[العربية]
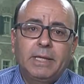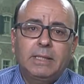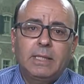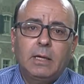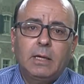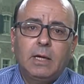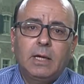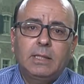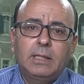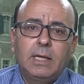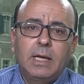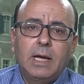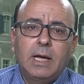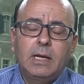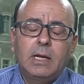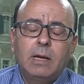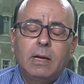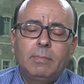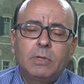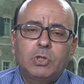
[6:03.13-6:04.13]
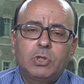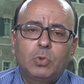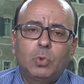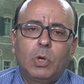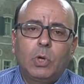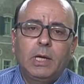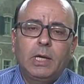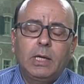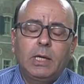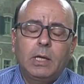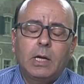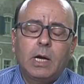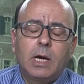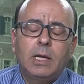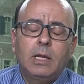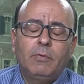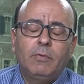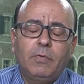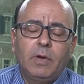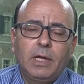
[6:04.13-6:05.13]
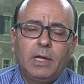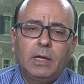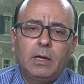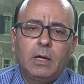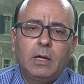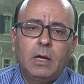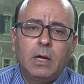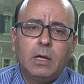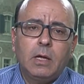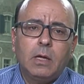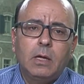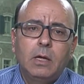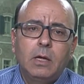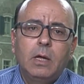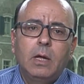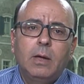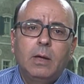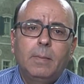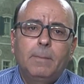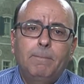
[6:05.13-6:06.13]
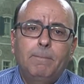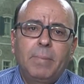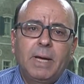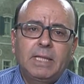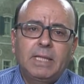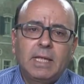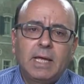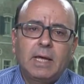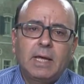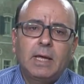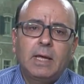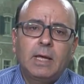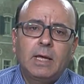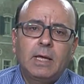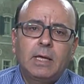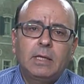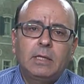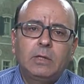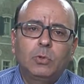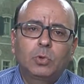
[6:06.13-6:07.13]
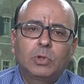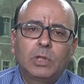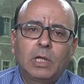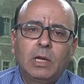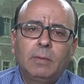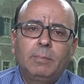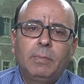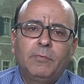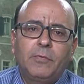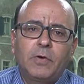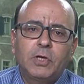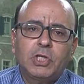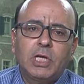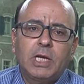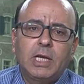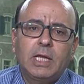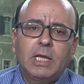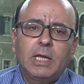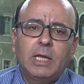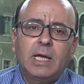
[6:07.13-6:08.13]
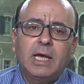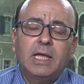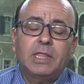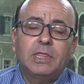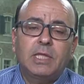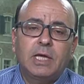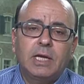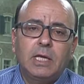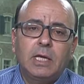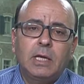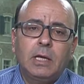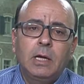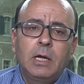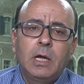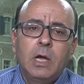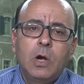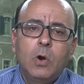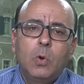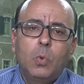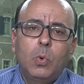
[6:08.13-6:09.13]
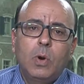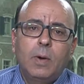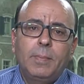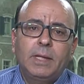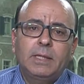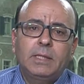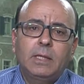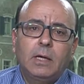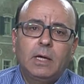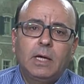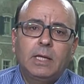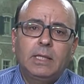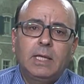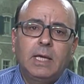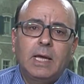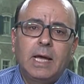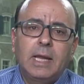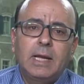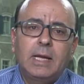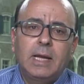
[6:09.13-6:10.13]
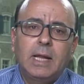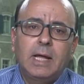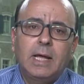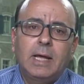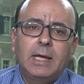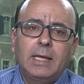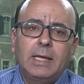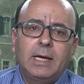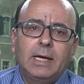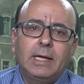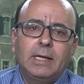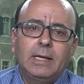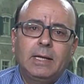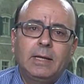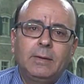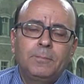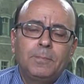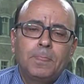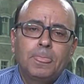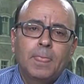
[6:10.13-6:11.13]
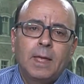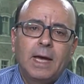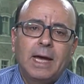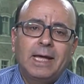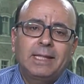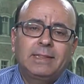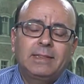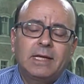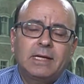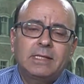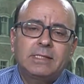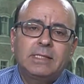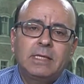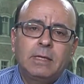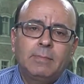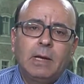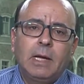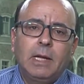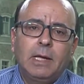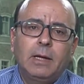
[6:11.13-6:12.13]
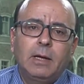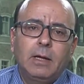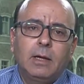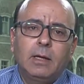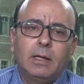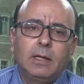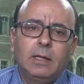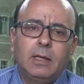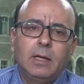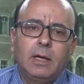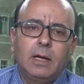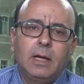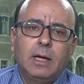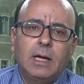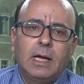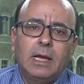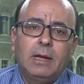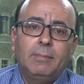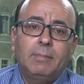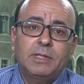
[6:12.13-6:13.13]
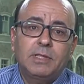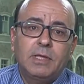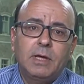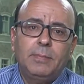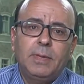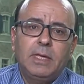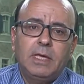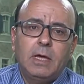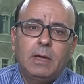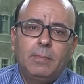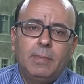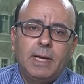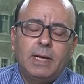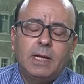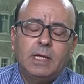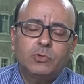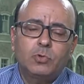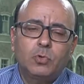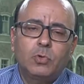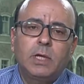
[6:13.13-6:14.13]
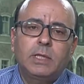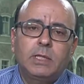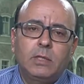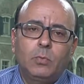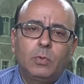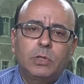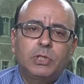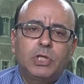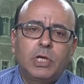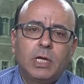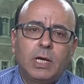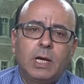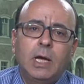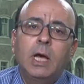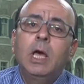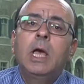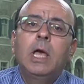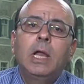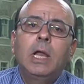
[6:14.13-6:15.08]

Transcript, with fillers: باعتقادي أن المشروع الإيراني في العراق بدأ يطل بفشله الذريع وباعتقادي أن يعني الترسيمة العراقية المذهبية بين سنة وشيعة